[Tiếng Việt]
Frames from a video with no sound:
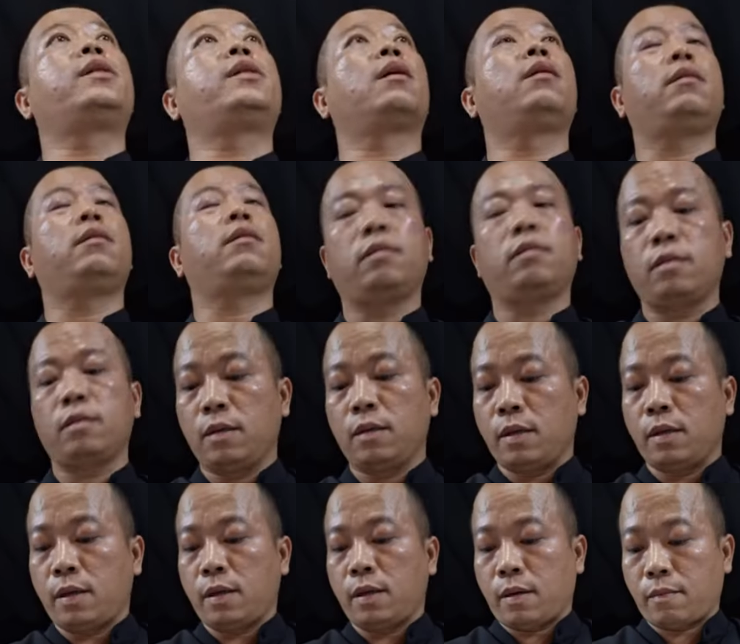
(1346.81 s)
sơn
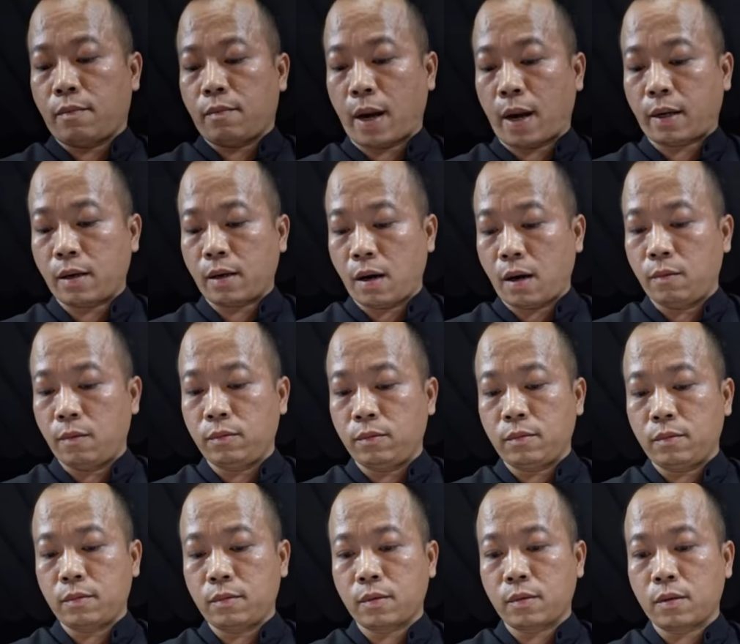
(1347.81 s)
bạch
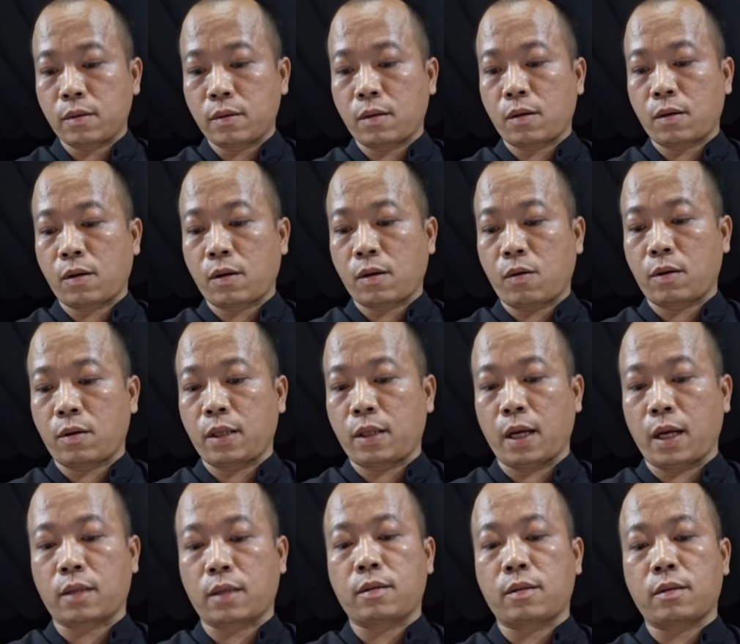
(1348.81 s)
ông con
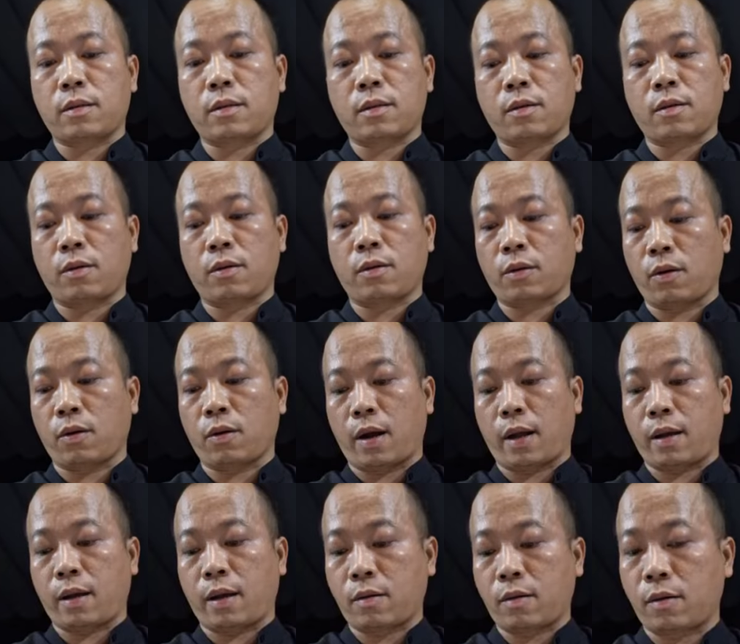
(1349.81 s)
thiệt con
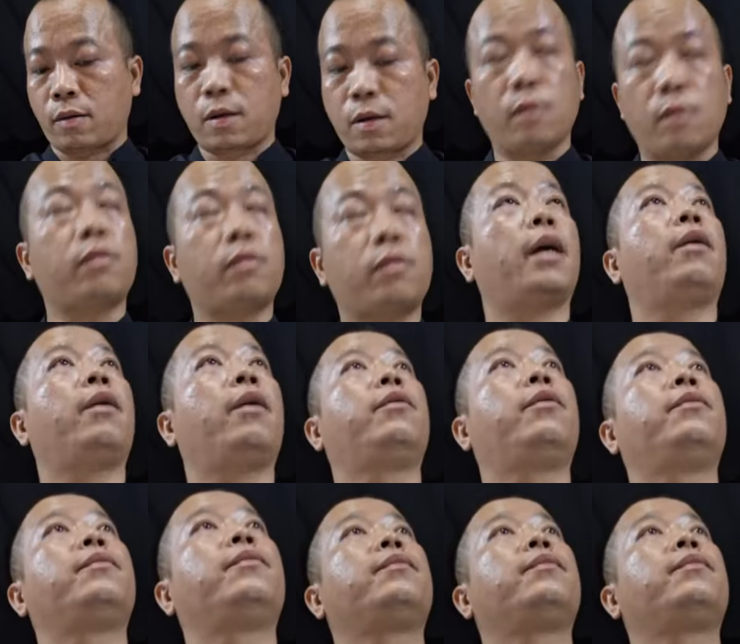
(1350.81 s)
thòi con không kêu